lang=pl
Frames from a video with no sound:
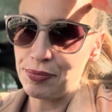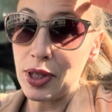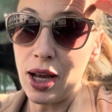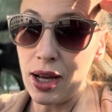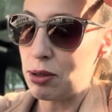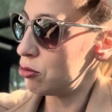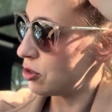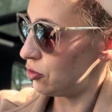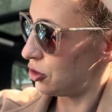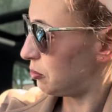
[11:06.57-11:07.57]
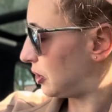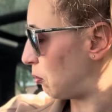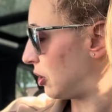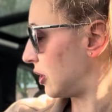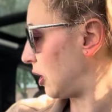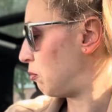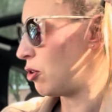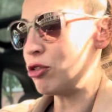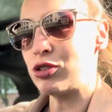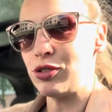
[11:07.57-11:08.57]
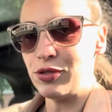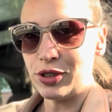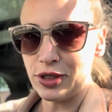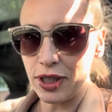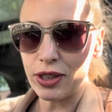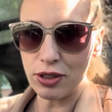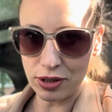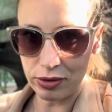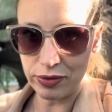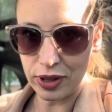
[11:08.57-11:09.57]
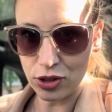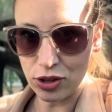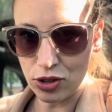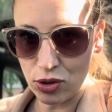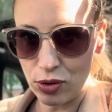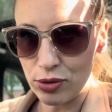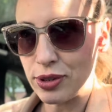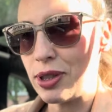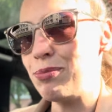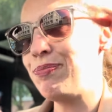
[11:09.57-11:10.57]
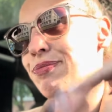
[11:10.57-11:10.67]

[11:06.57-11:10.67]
A, muszę wziąć sobie tabletkę, bo oczywiście jak to znowu walczy z żołądkiem.